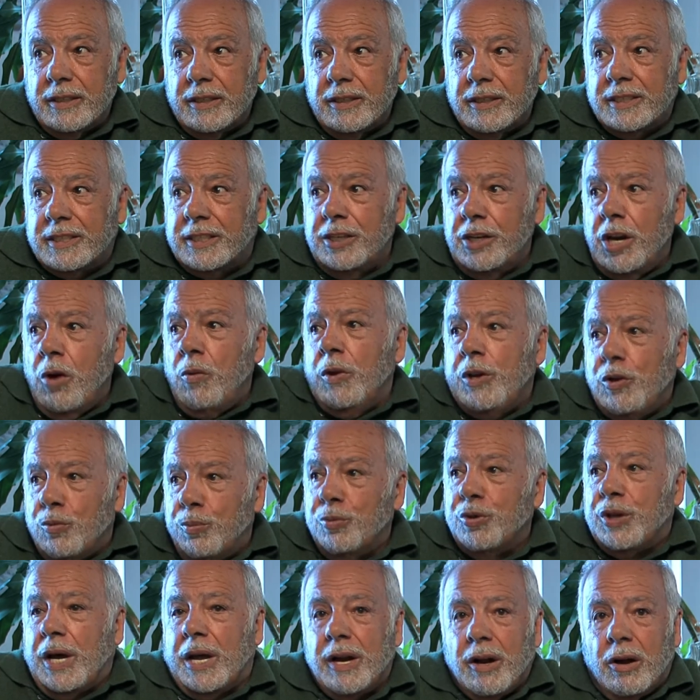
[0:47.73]
Se não
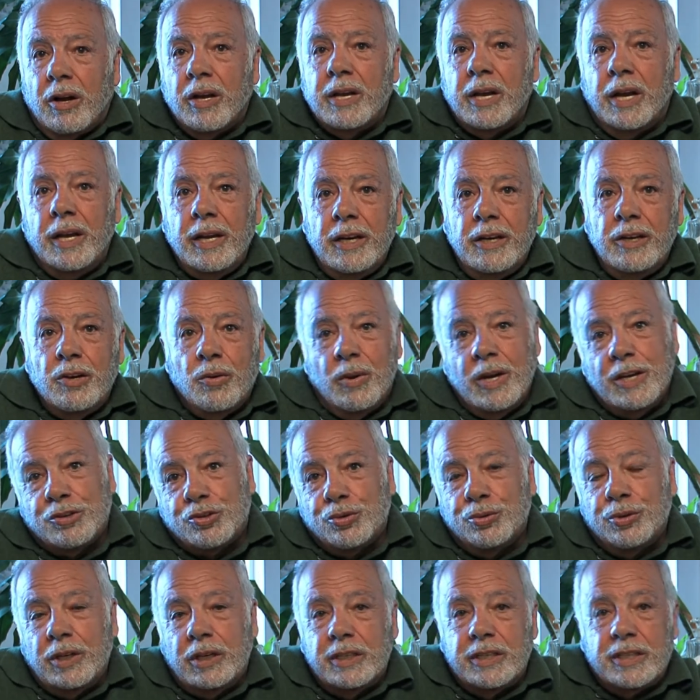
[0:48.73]
incomodar alguém, não é
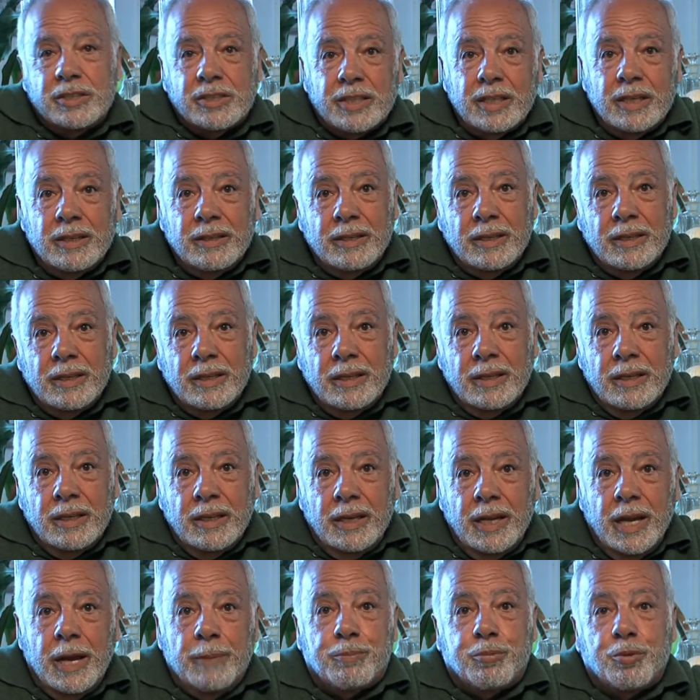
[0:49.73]
jornalista.
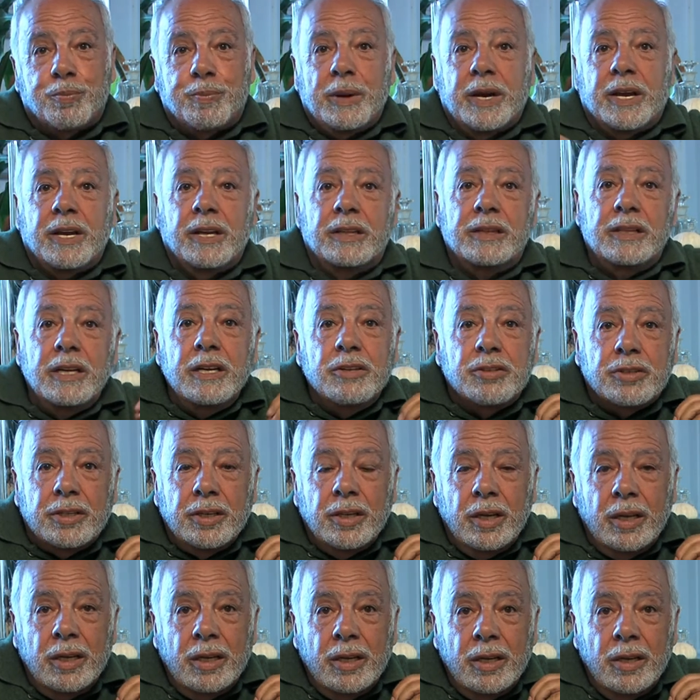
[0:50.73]
É
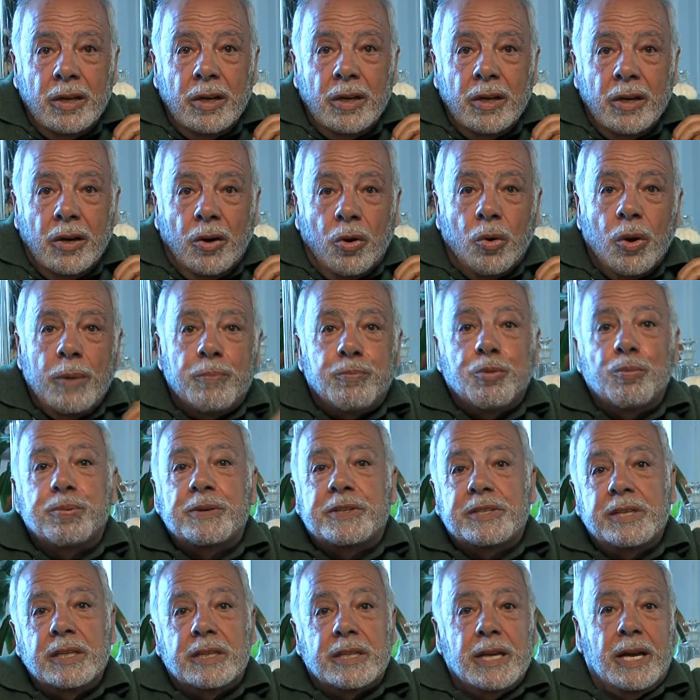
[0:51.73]
propagandista ou é
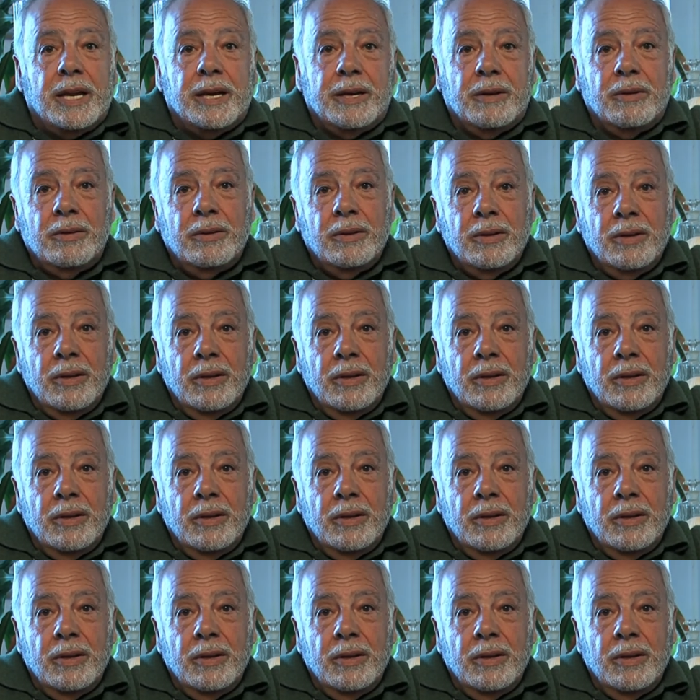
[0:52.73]
publicitário.